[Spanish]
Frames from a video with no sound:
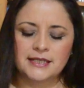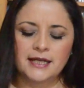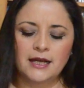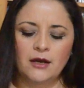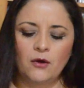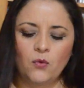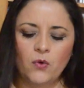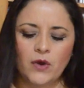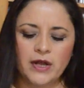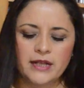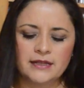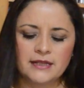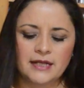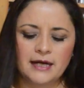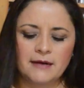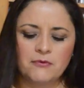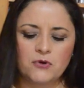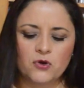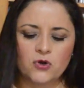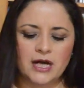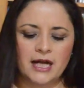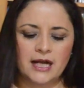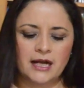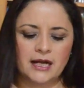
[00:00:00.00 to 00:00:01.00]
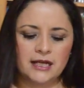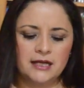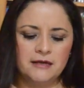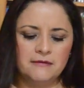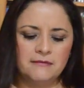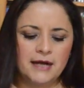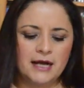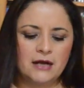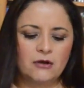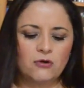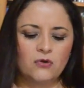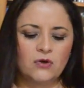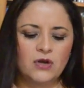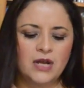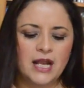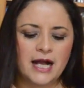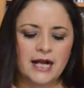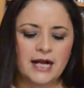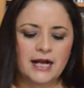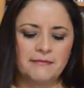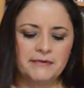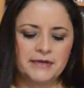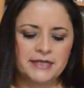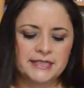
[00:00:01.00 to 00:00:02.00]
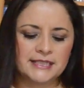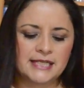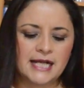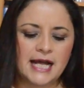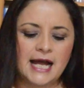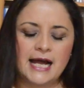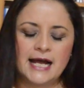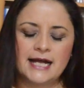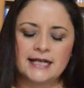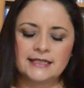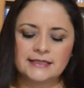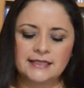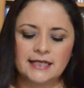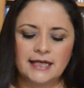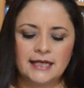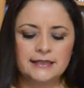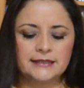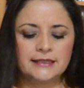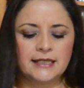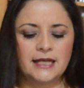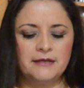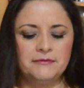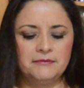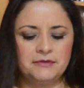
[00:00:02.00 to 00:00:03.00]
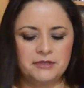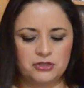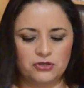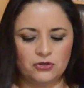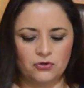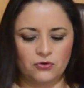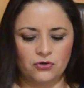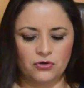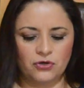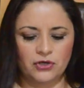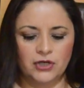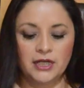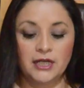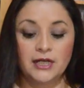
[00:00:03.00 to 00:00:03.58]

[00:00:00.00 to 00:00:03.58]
Se encuentra boca arriba con la cabeza hacia el televisor.